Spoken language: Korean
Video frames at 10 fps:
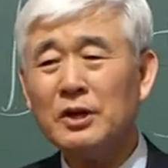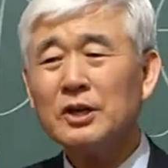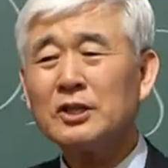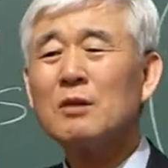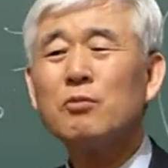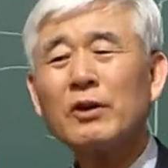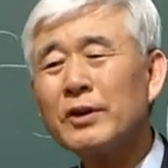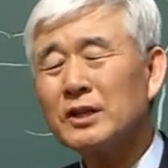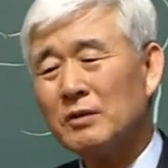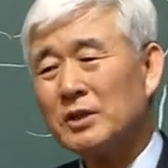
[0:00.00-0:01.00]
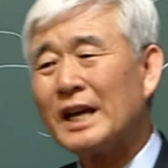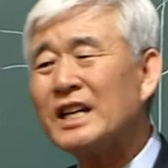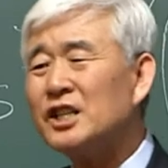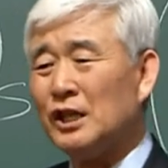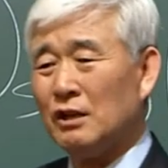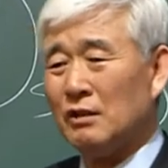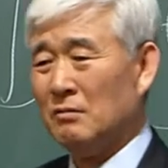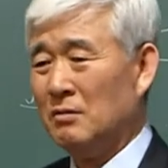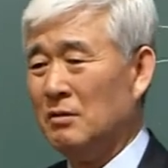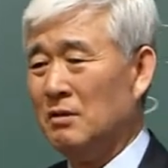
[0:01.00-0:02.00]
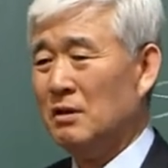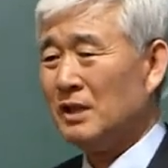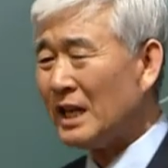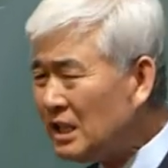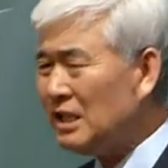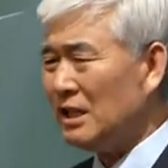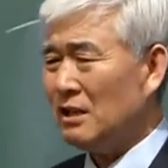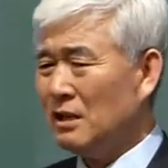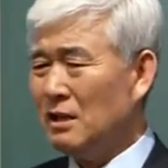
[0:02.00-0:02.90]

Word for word: 그 사람이 뭐라고 했냐면 당신이 당신이